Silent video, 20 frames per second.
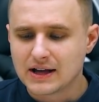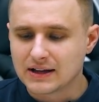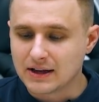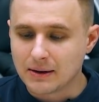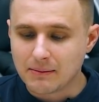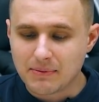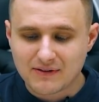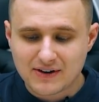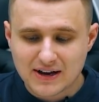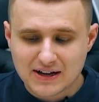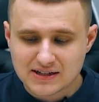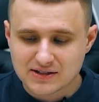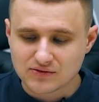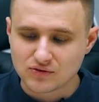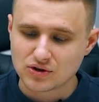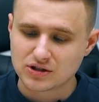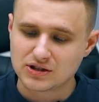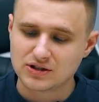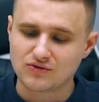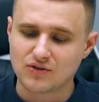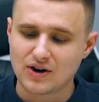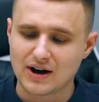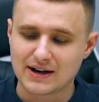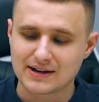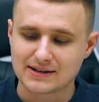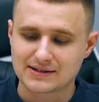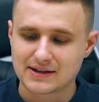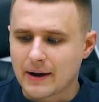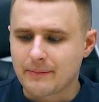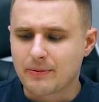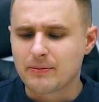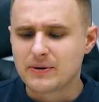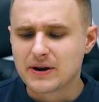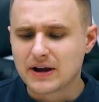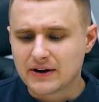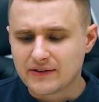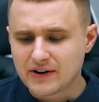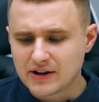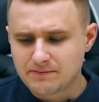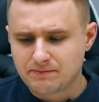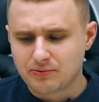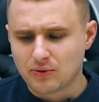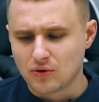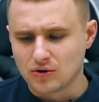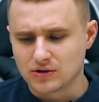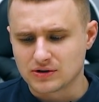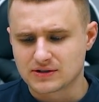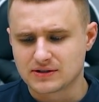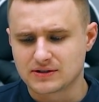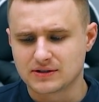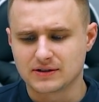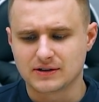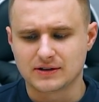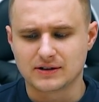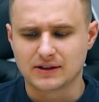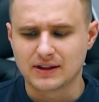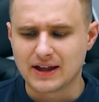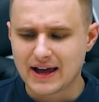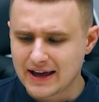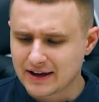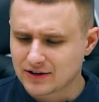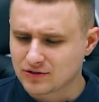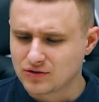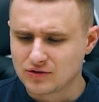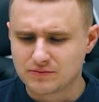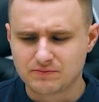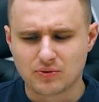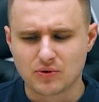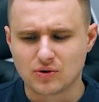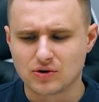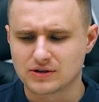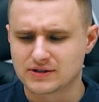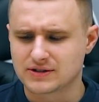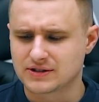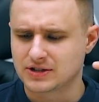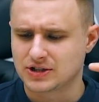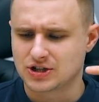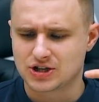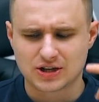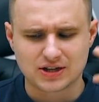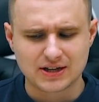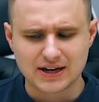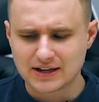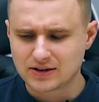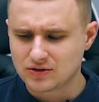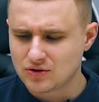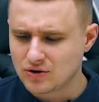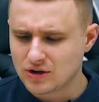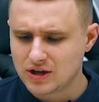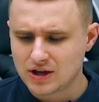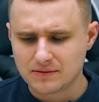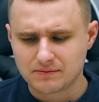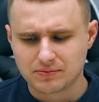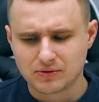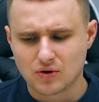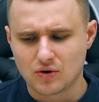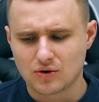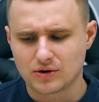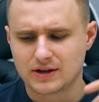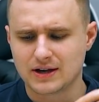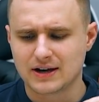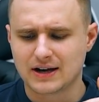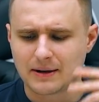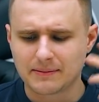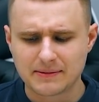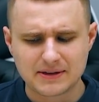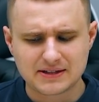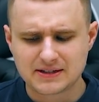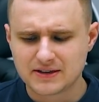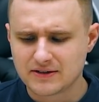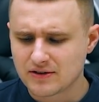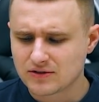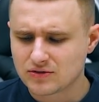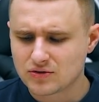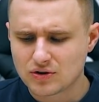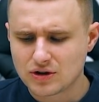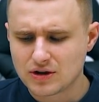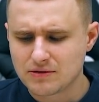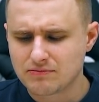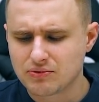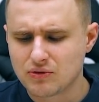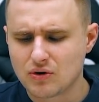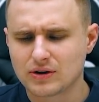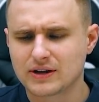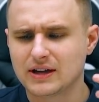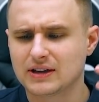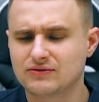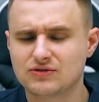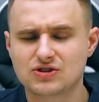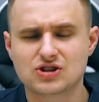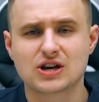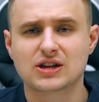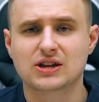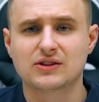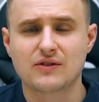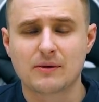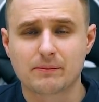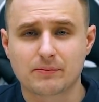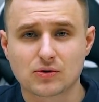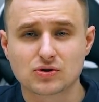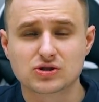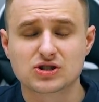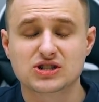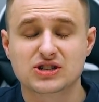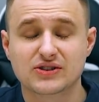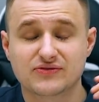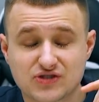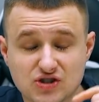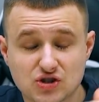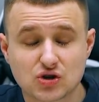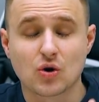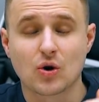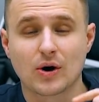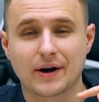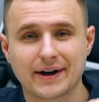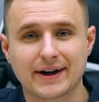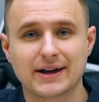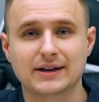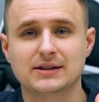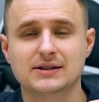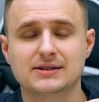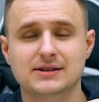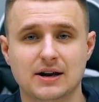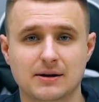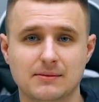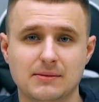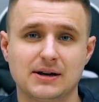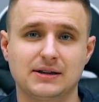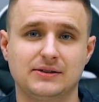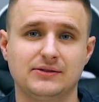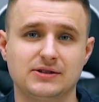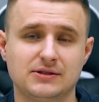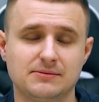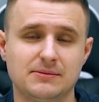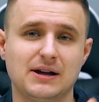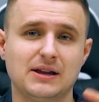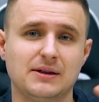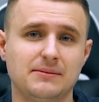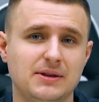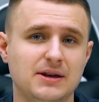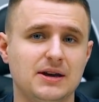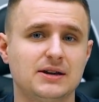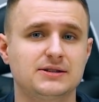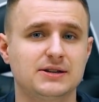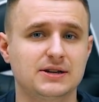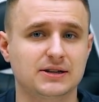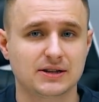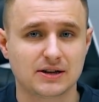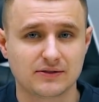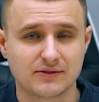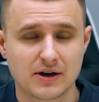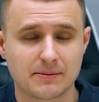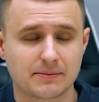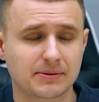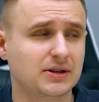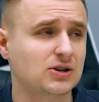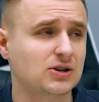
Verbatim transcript: добавлять свой девайс, опубликовать пост, э, лайкнуть пост, читать другие блоги, комментировать другие блоги, отвечать на вопросы. За все это зарабатывайте баллы, меняйте их на вейпы.